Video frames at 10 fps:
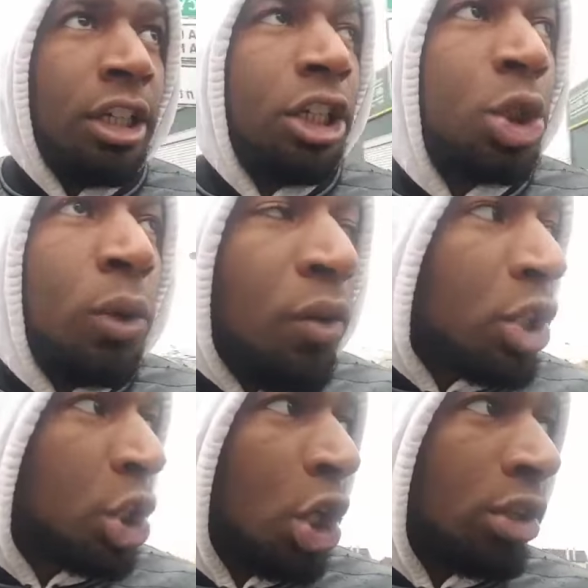ils
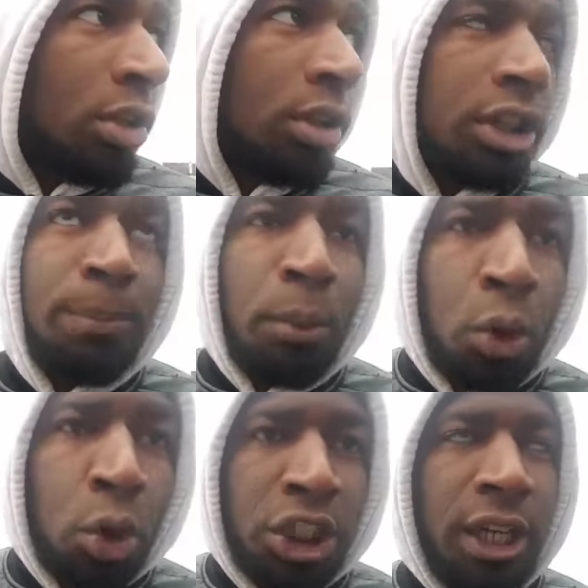subventionnent des
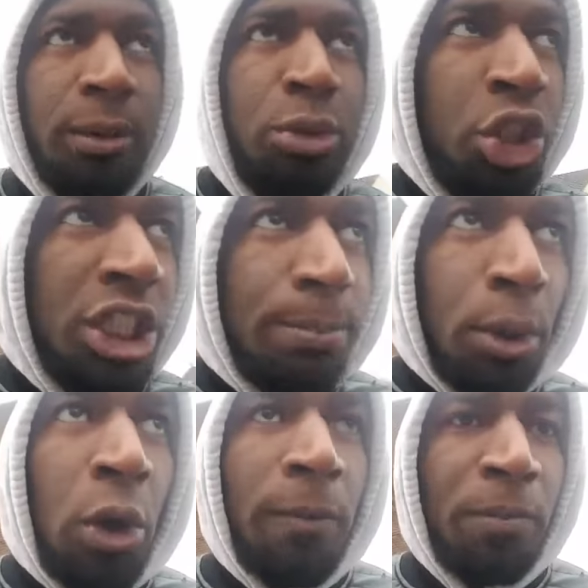projets
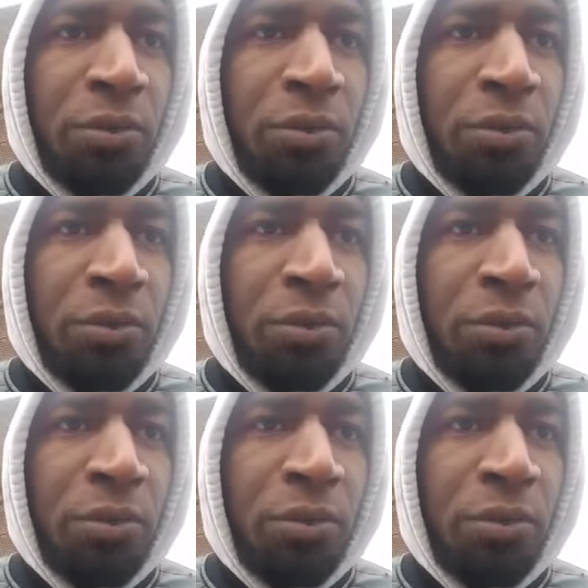municipaux